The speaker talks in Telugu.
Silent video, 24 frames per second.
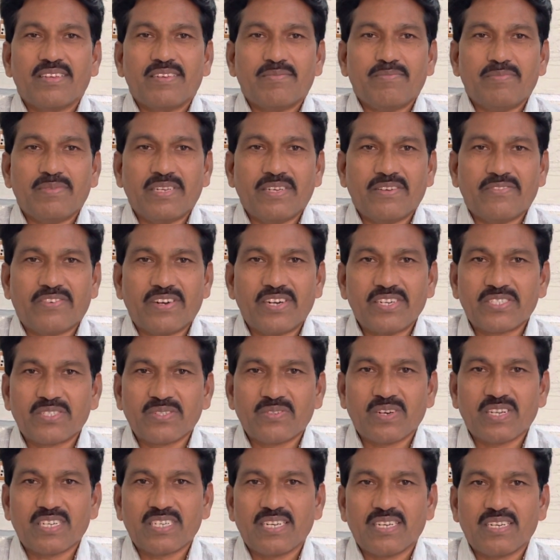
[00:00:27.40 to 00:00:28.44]
మీ ఫ్రెండ్స్
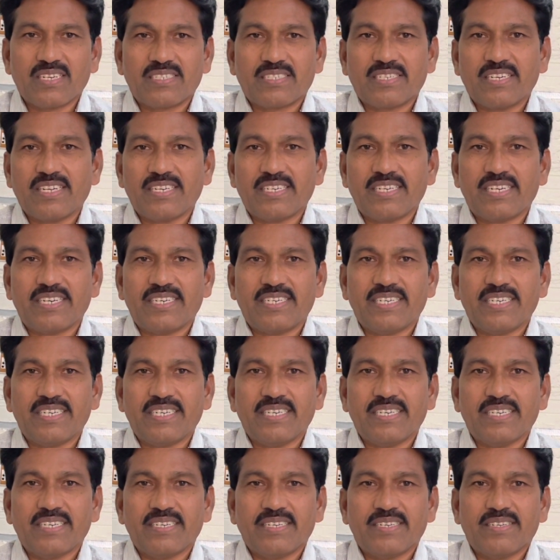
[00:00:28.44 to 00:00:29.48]
కూడా షేర్ చేయండి
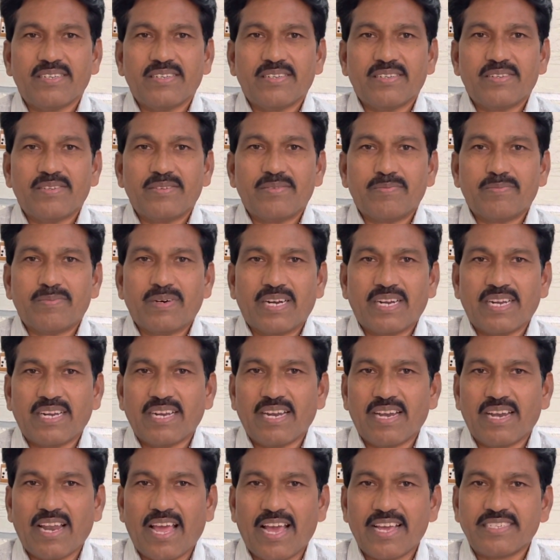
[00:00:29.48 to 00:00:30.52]
మరి
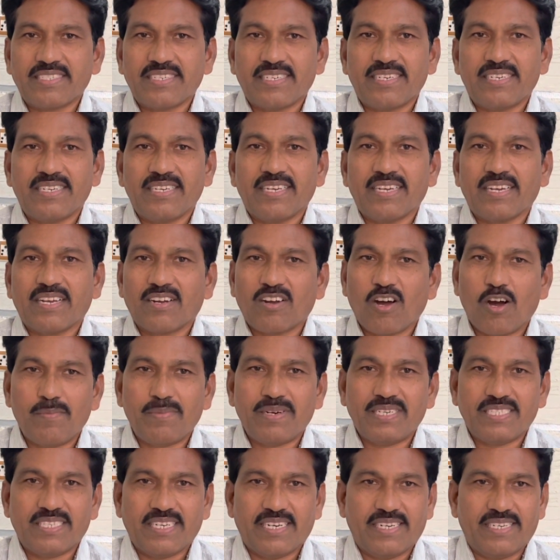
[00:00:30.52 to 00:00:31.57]
లైక్ చేయండి
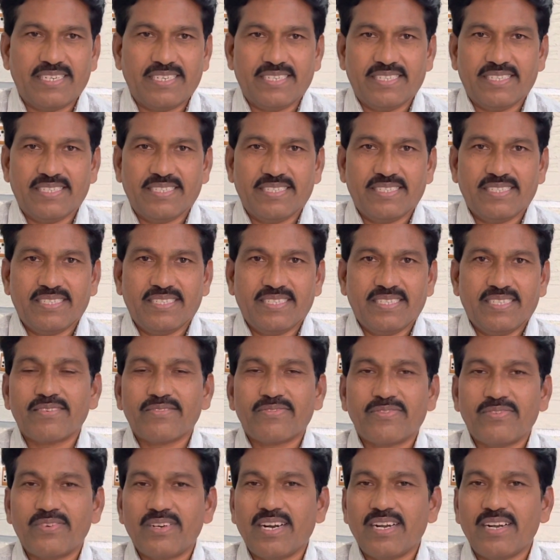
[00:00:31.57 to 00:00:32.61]
కామెంట్ చేయండి
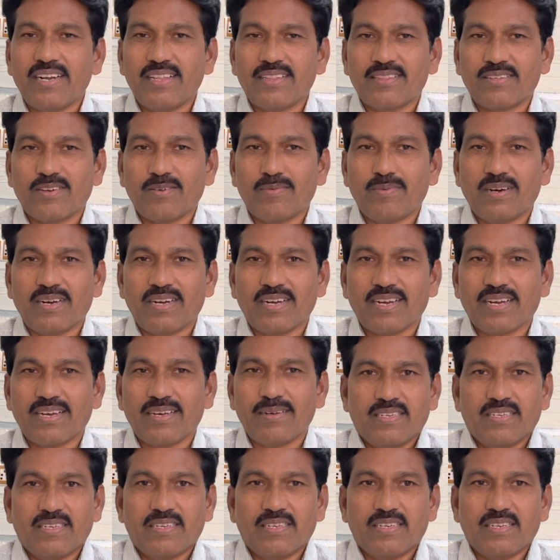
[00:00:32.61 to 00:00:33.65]
ఫుడ్ అండ్ హెల్త్లో భాగంగా
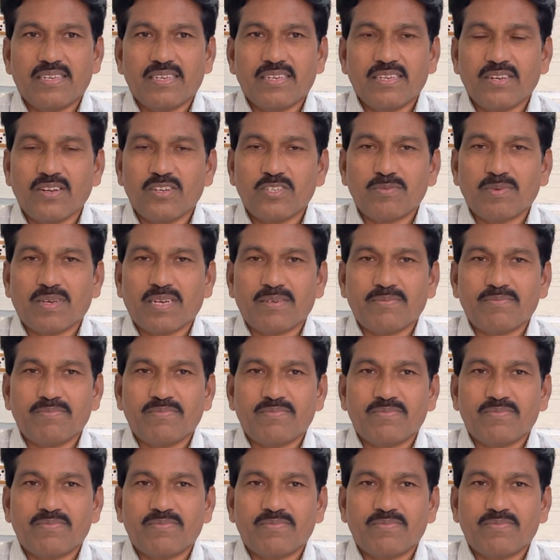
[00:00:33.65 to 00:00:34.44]
ఈరోజు మనం